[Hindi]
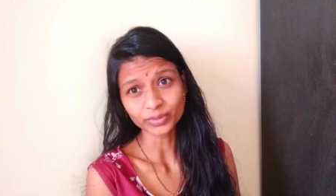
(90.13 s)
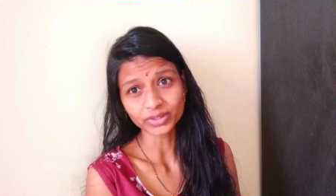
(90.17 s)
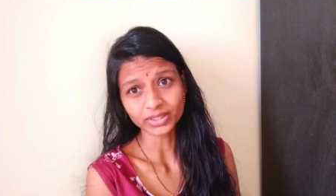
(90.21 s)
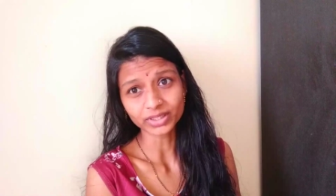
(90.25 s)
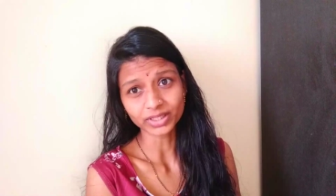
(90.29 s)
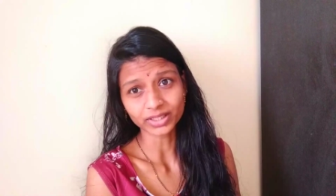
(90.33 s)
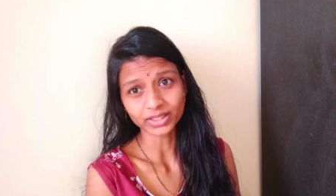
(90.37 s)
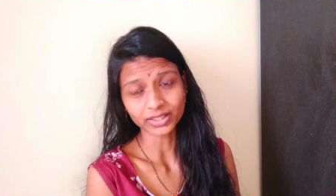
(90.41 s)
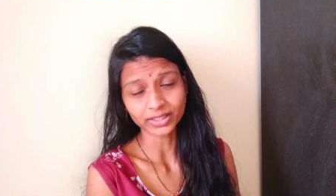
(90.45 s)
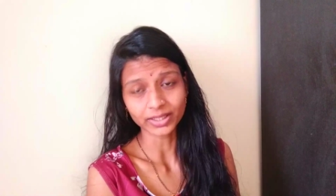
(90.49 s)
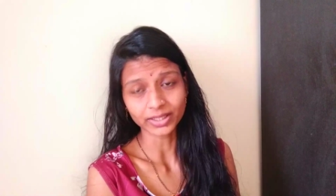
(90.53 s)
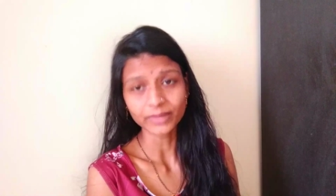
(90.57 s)
भी
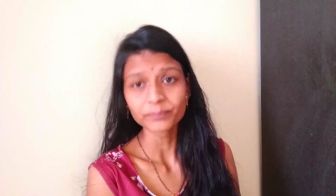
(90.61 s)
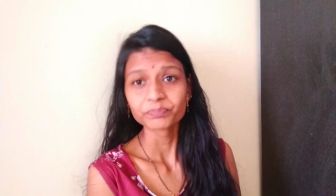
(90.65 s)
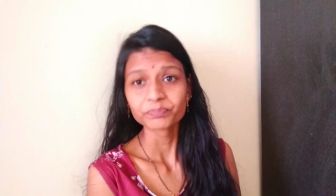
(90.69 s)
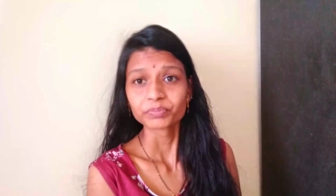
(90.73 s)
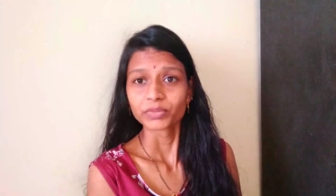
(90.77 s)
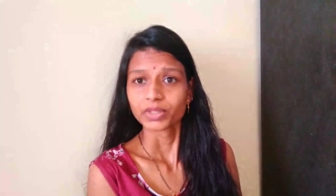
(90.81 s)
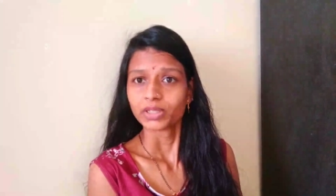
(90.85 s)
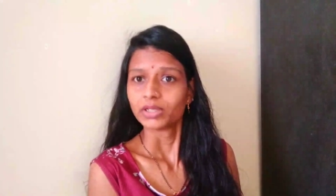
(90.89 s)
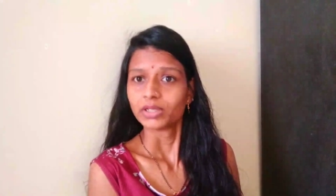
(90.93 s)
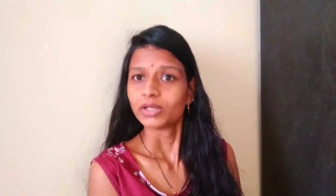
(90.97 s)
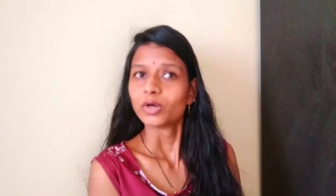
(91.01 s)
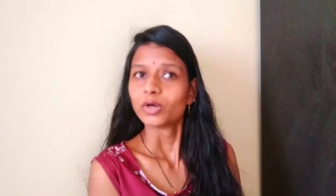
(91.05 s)
कर रहे
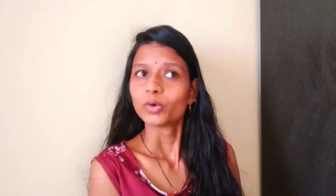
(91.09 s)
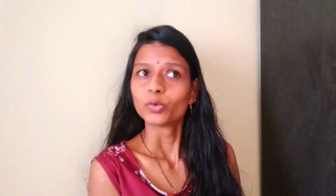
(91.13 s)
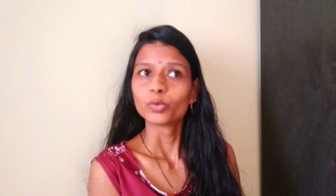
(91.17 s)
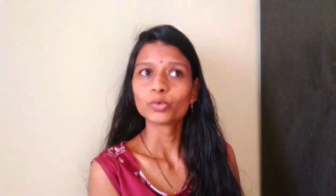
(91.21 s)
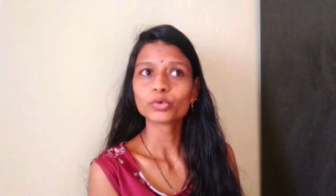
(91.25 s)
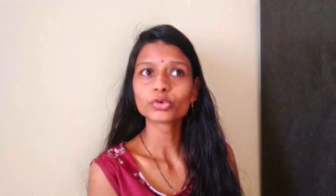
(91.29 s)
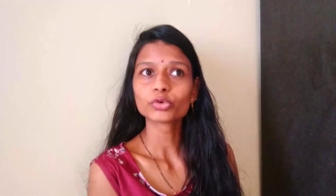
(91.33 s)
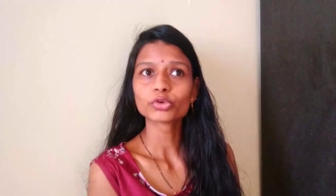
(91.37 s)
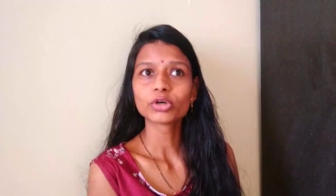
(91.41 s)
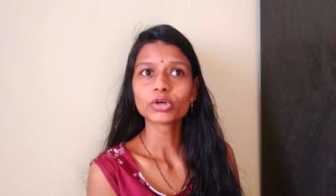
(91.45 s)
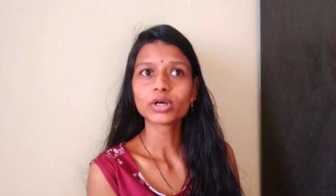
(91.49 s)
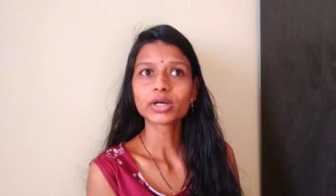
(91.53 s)

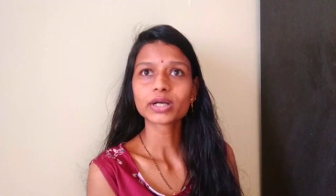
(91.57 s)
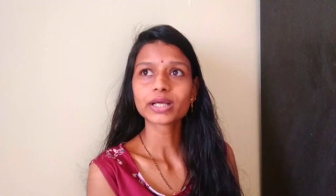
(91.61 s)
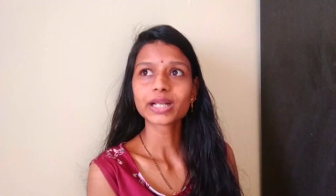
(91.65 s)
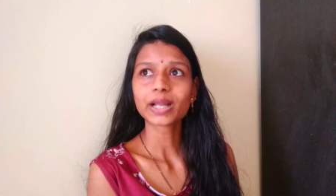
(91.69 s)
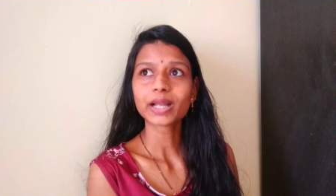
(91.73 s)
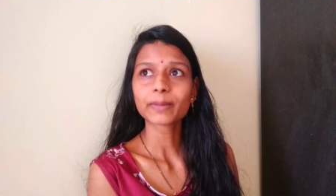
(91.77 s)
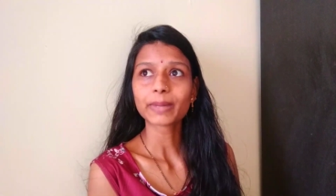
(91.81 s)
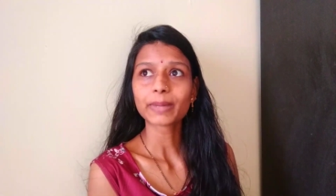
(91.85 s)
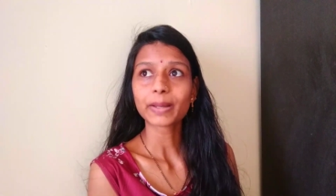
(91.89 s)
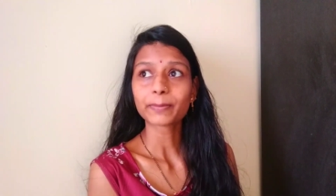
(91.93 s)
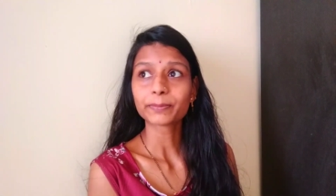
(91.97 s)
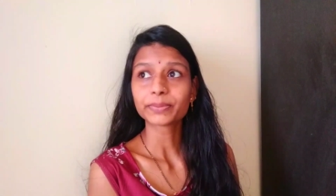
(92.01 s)
हैं उनको अगर
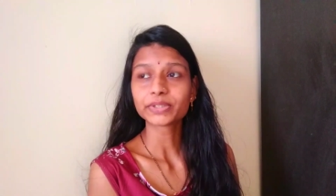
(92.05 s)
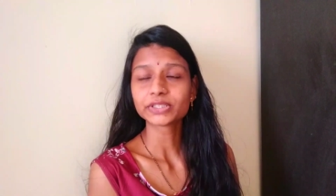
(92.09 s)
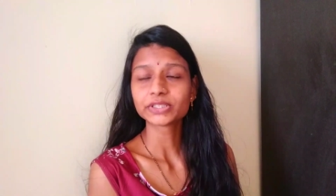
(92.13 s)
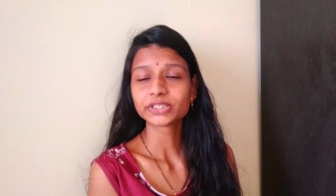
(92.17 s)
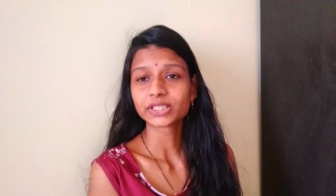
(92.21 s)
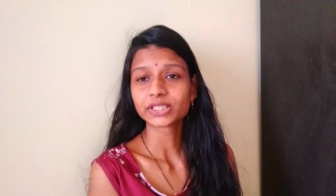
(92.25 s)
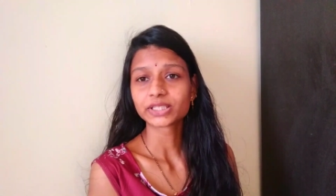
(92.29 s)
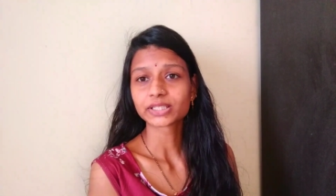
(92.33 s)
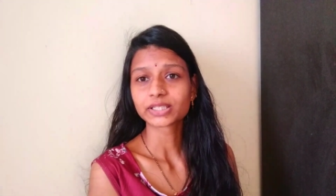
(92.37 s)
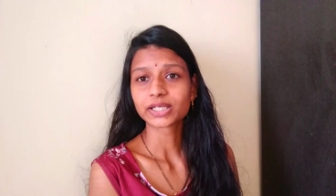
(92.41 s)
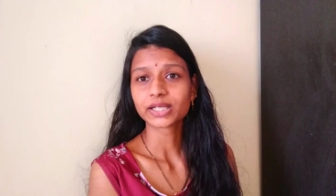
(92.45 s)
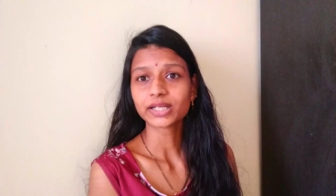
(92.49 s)
आप
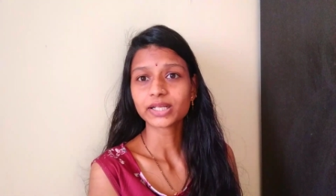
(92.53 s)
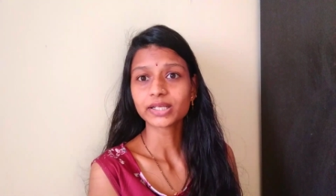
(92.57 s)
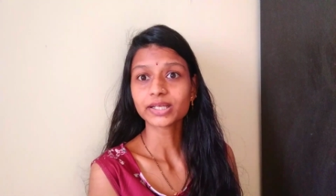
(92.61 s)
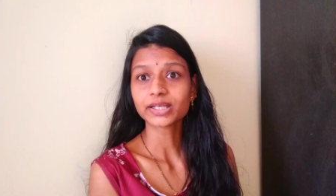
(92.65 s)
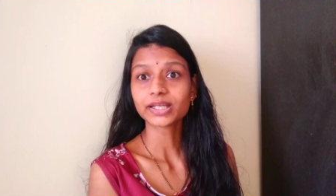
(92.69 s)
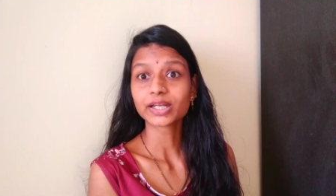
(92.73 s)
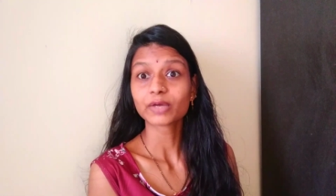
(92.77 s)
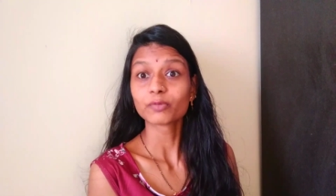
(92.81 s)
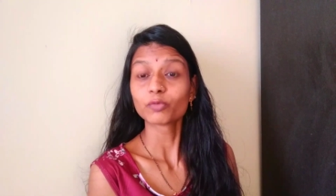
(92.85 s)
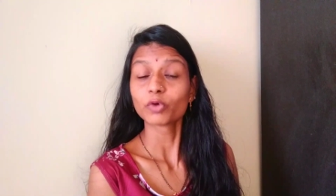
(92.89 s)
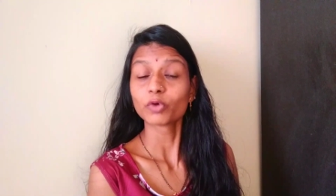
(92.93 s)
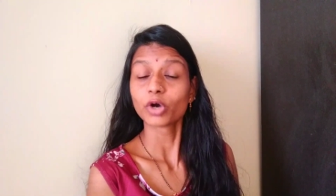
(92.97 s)
अप्रिशिएट
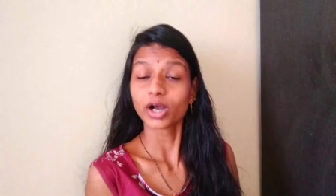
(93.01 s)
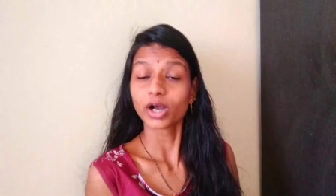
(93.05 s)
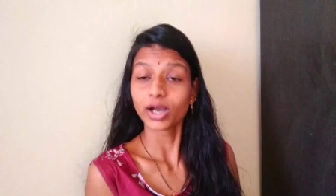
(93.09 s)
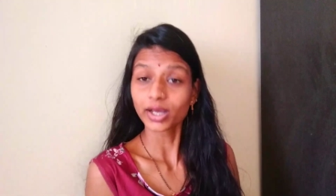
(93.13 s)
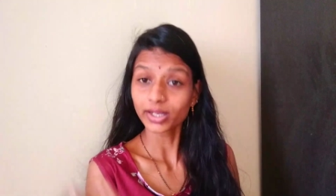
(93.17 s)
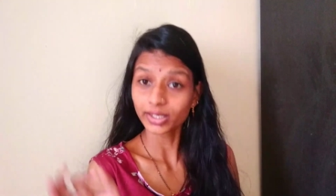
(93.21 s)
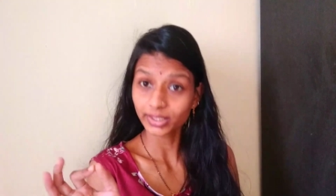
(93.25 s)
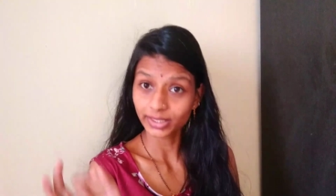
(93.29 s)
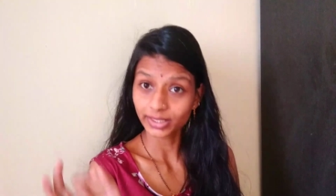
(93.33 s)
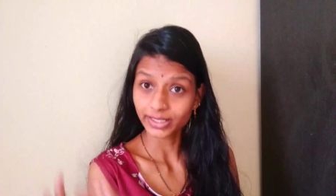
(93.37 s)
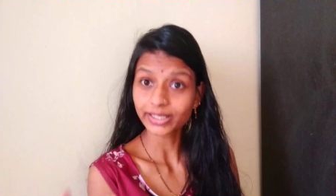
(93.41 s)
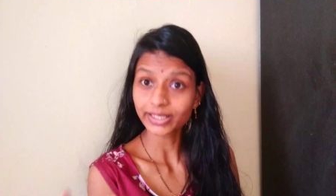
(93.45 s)
करेंगे ना वो
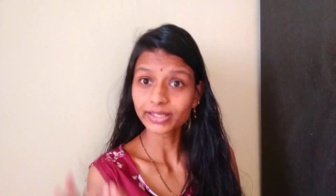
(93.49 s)
हर